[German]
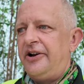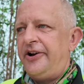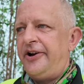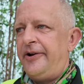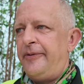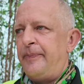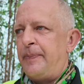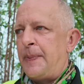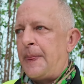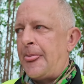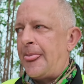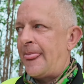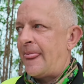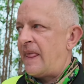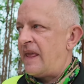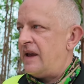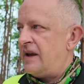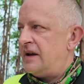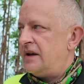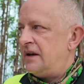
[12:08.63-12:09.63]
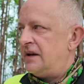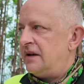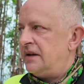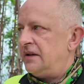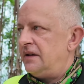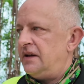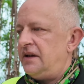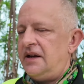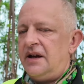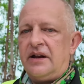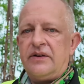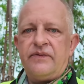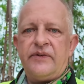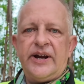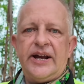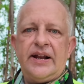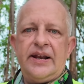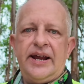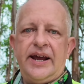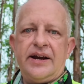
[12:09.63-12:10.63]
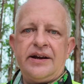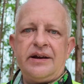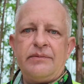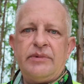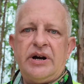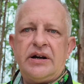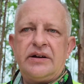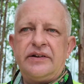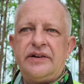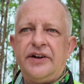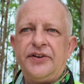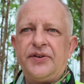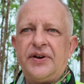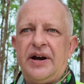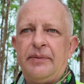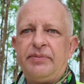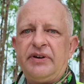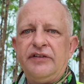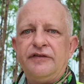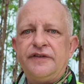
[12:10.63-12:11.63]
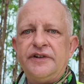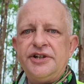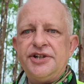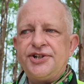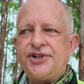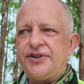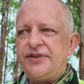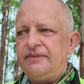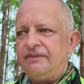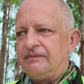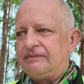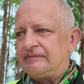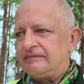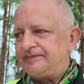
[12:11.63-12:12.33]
Ähm, die hatten wir ja leer gemacht, also abgefischt.